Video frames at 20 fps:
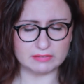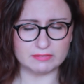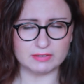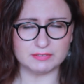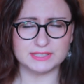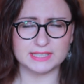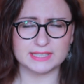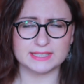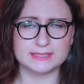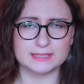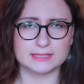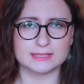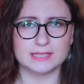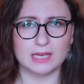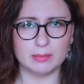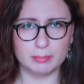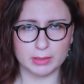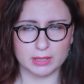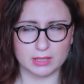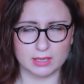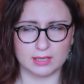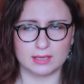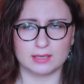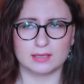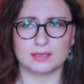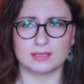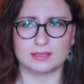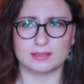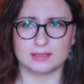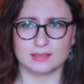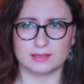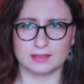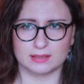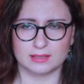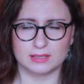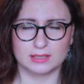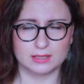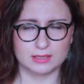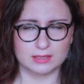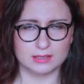во всех этих запахах, э,
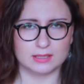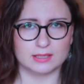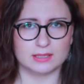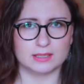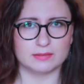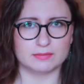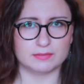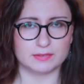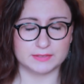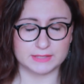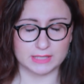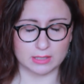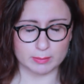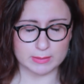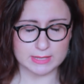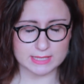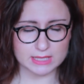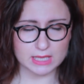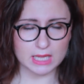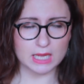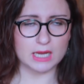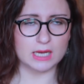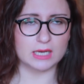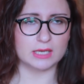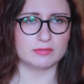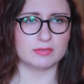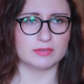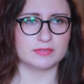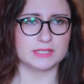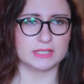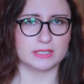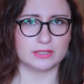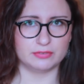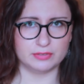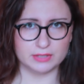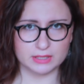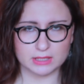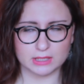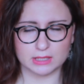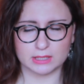э, во всех маслах и во всех
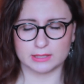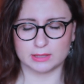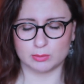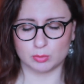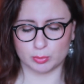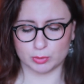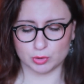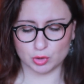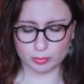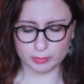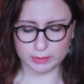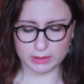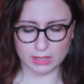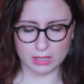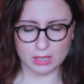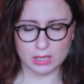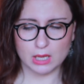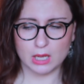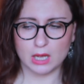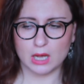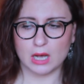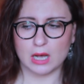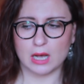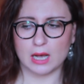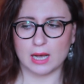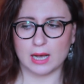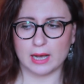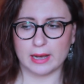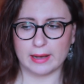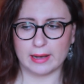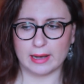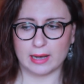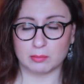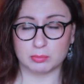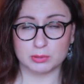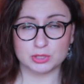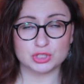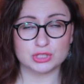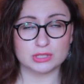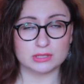эфирках и тому подобное, а
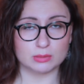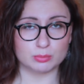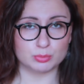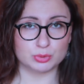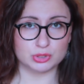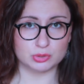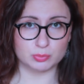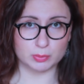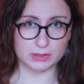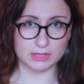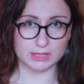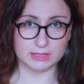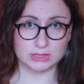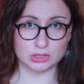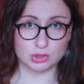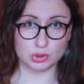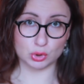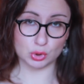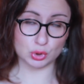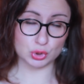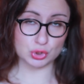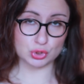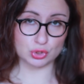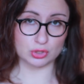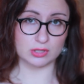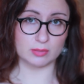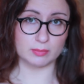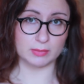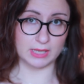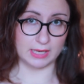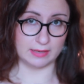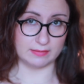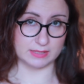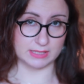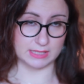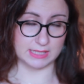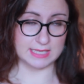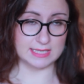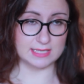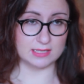обычно нам будет подходить то, что нам
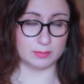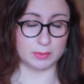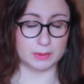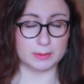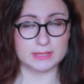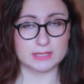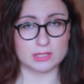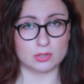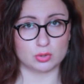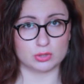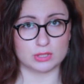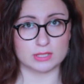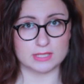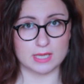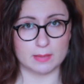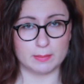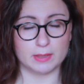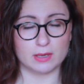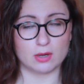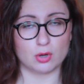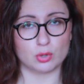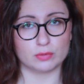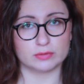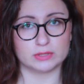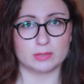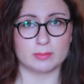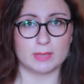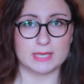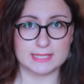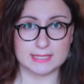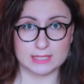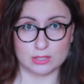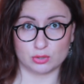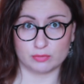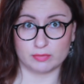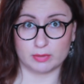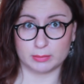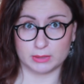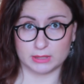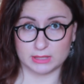нравится. Если, например, есть какой-то запах какого-то масла, и
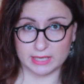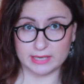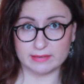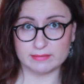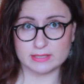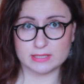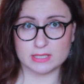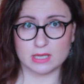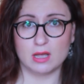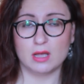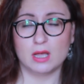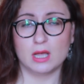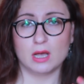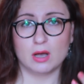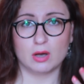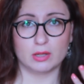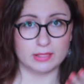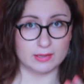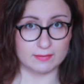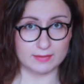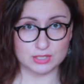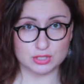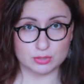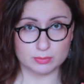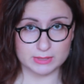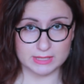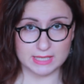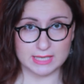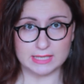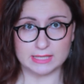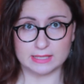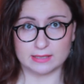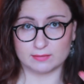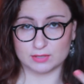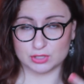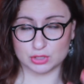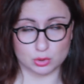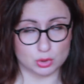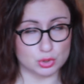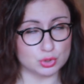он вам не нравится, на вашем теле и на
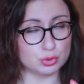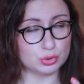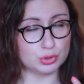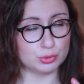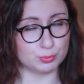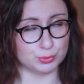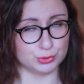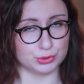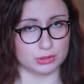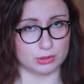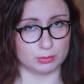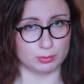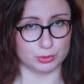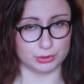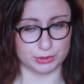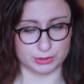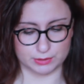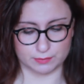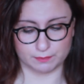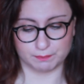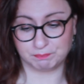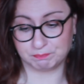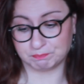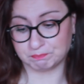вашей коже он не будет работать.